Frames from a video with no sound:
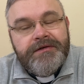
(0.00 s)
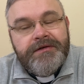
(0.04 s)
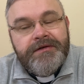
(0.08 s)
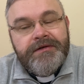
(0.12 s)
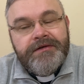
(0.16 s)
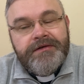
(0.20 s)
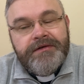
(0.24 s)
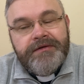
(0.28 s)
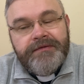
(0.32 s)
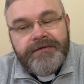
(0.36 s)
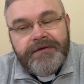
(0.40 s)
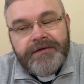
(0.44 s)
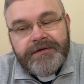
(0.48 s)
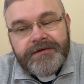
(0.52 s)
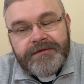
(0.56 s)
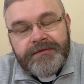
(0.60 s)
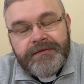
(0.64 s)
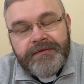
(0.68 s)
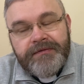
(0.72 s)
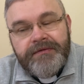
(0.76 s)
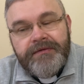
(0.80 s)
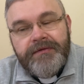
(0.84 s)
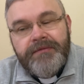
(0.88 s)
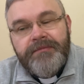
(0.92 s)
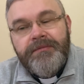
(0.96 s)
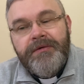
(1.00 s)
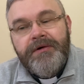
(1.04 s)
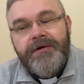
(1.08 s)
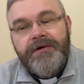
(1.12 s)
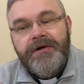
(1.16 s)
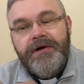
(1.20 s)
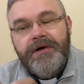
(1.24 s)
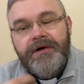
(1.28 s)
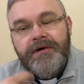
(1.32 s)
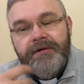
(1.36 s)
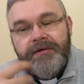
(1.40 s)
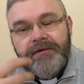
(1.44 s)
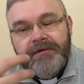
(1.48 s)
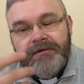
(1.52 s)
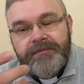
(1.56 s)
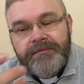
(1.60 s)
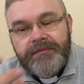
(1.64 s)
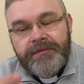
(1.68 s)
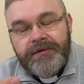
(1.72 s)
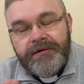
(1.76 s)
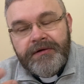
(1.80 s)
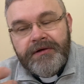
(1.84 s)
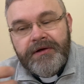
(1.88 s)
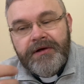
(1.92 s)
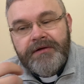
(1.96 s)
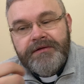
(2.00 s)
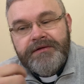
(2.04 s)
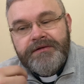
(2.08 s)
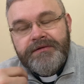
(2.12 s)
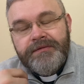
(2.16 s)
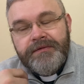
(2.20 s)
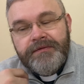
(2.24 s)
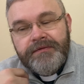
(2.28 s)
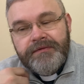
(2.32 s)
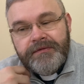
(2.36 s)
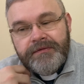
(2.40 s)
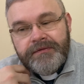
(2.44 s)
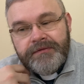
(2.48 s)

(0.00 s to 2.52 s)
żywe słowo Boga, od Boga, słowo,